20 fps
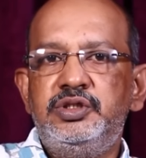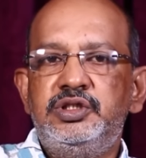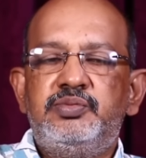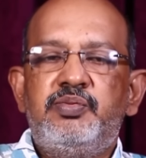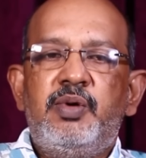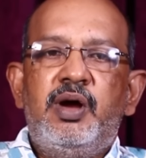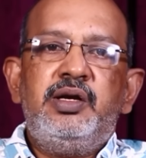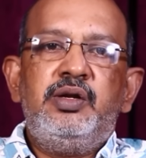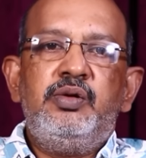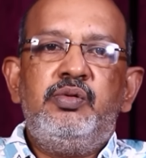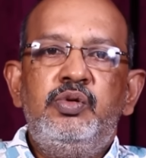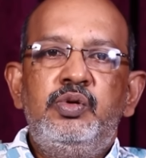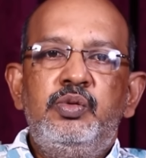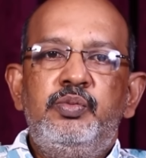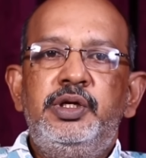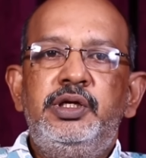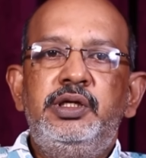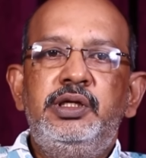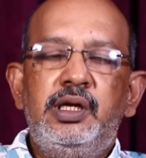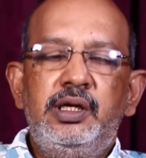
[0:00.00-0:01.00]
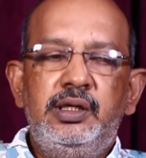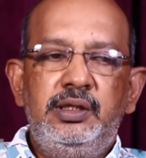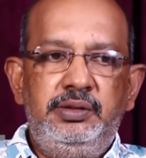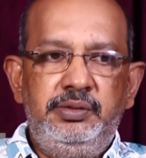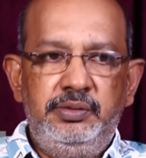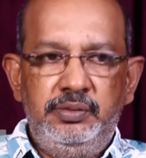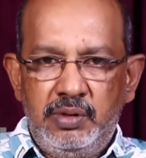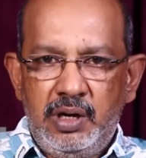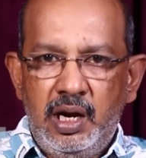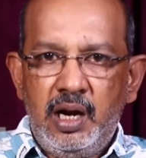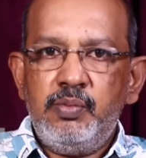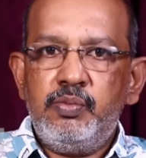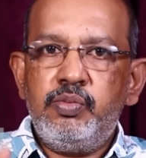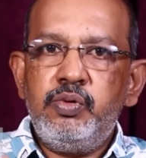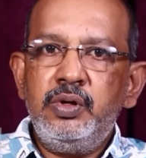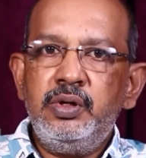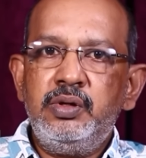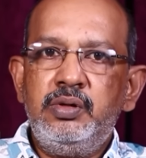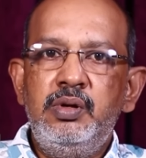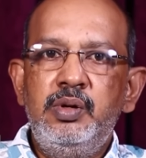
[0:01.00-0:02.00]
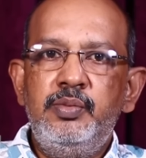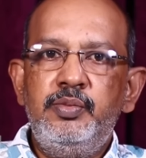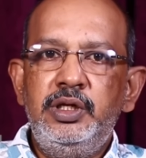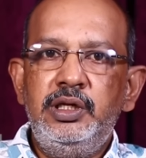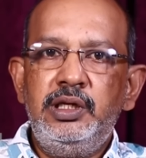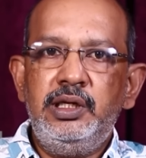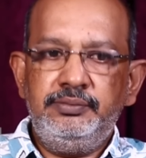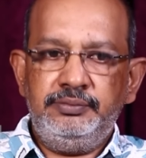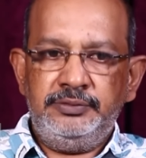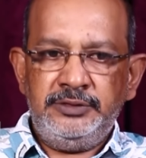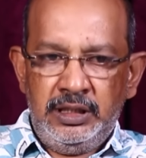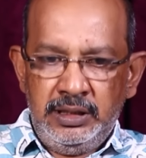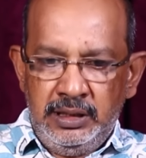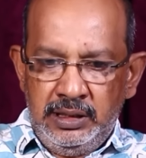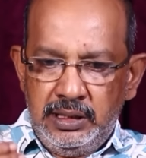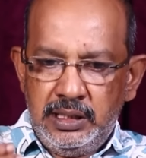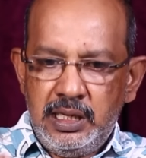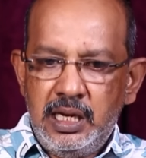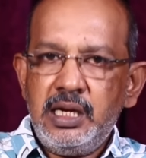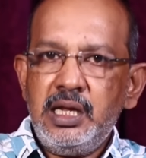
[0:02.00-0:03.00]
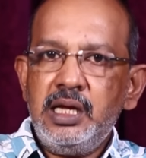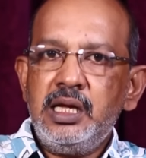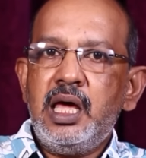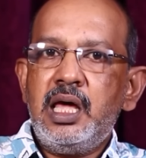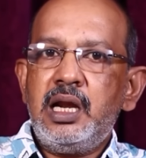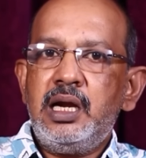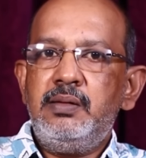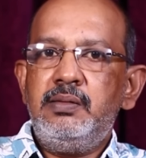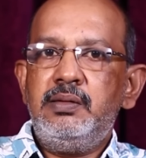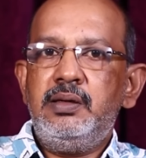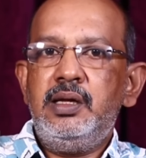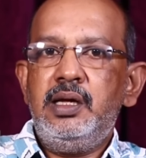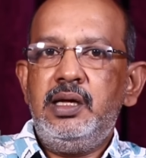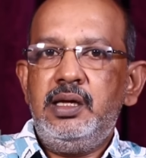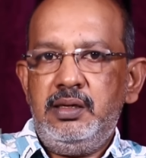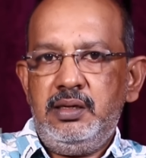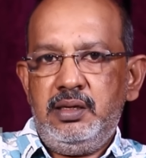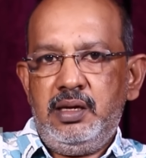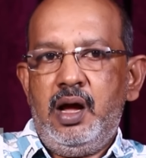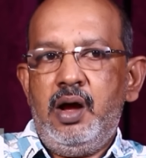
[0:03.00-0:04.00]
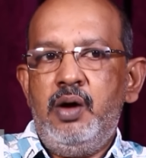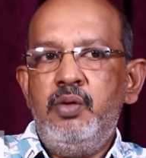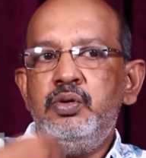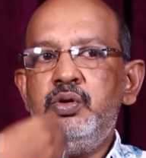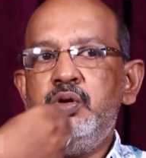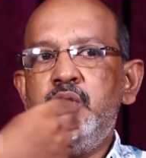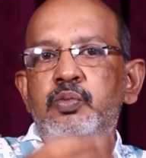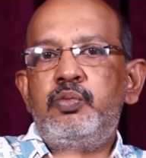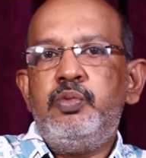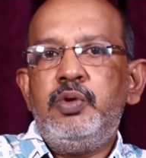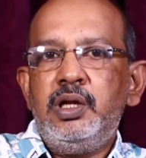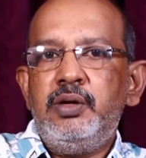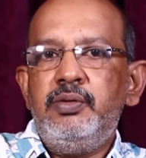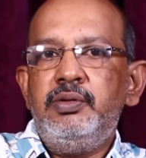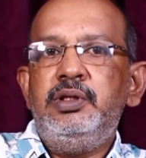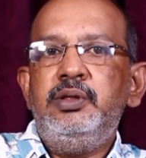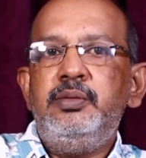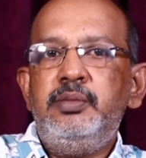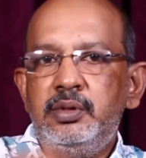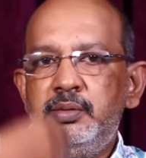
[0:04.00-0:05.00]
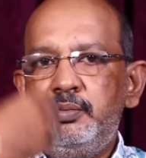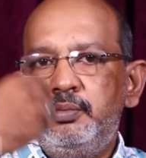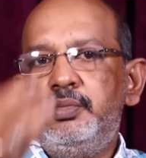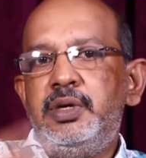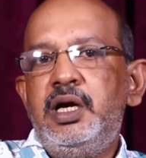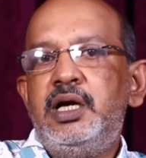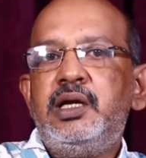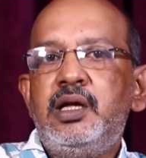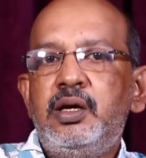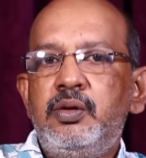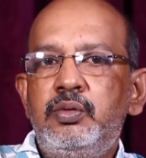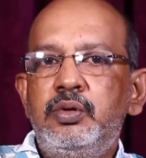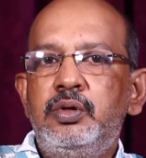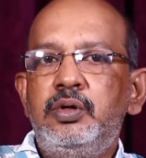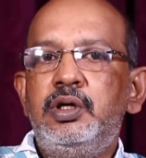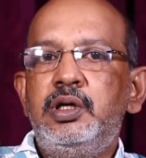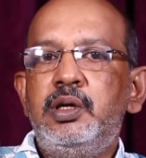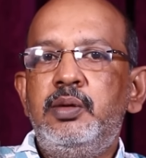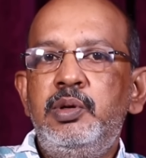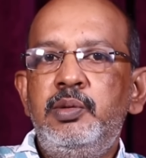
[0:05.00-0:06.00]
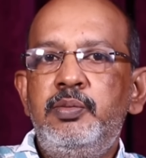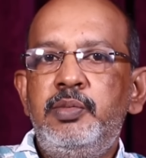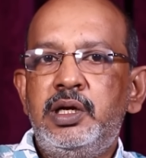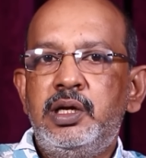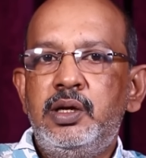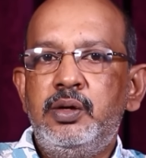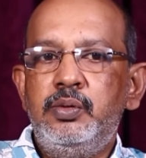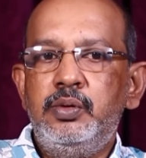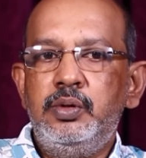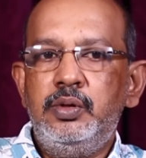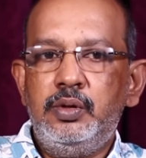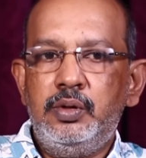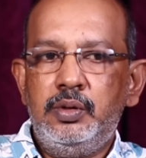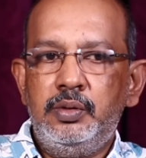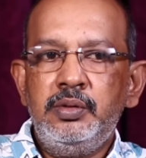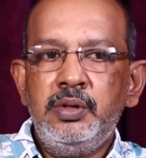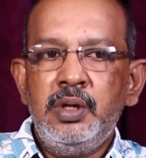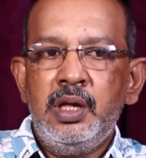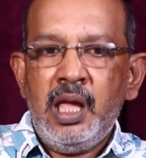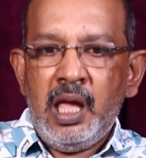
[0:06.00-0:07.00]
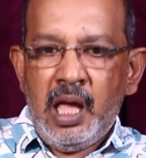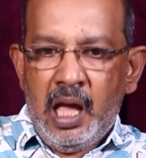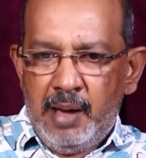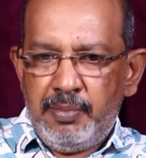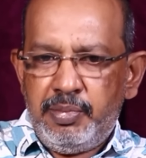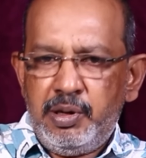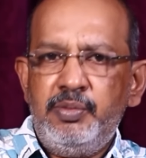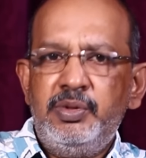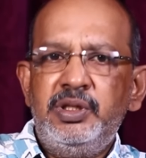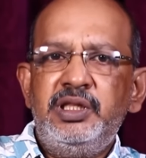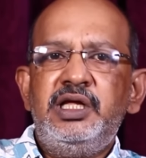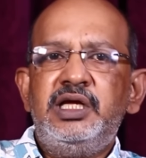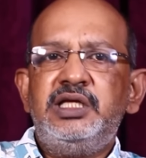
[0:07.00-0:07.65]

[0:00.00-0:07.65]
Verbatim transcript: ஸ்பாட்டு கூட்டு போயிட்டுக்கிறாங்க இவரால் பொறுக்கவே முடியல என்ன காரணம்னா அவுட்டோர் போனால் வந்து பேட்டா கொடுக்கணும் டபுள் பேட்டா கொடுக்கணும் அப்புறம் வந்து